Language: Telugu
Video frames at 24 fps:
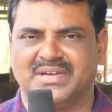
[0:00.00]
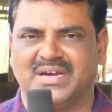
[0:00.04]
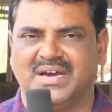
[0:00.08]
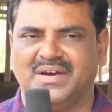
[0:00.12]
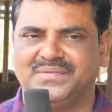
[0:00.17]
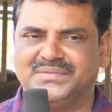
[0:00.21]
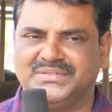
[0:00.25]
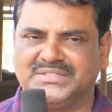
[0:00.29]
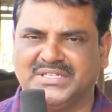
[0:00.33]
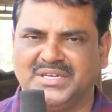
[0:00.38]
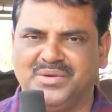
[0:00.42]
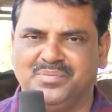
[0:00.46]

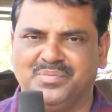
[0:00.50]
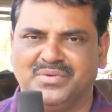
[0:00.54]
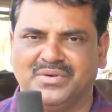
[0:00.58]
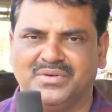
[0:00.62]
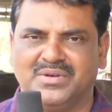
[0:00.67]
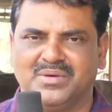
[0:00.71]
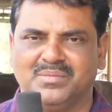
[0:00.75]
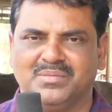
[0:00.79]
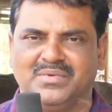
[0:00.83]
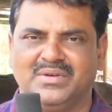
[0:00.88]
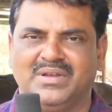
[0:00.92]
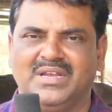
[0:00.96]
కాప్
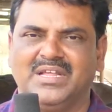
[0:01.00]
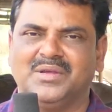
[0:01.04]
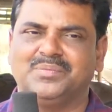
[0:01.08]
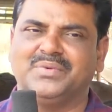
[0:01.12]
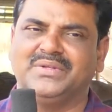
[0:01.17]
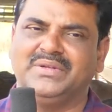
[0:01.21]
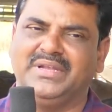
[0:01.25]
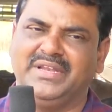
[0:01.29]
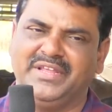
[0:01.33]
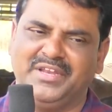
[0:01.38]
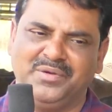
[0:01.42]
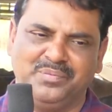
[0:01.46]
చనిపోవడము
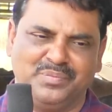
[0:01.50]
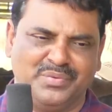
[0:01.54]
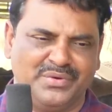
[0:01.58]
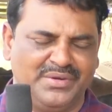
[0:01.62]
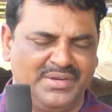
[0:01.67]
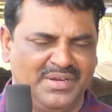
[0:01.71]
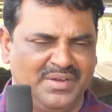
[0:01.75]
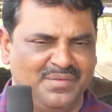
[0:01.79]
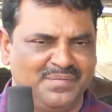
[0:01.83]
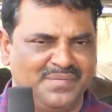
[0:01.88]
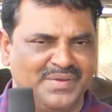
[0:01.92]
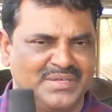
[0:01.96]
లేకపోతే
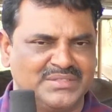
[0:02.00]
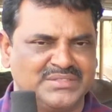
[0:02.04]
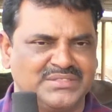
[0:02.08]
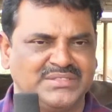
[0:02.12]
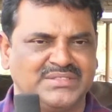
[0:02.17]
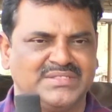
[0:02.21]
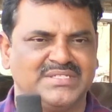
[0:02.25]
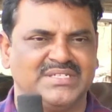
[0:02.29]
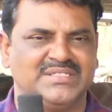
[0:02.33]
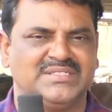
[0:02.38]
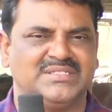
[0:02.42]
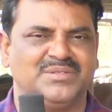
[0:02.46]
లేనిపోని
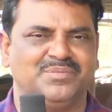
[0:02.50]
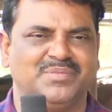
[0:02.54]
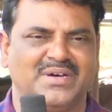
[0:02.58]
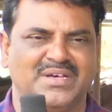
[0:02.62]
ఇన్ఫెక్షన్స్ వచ్చి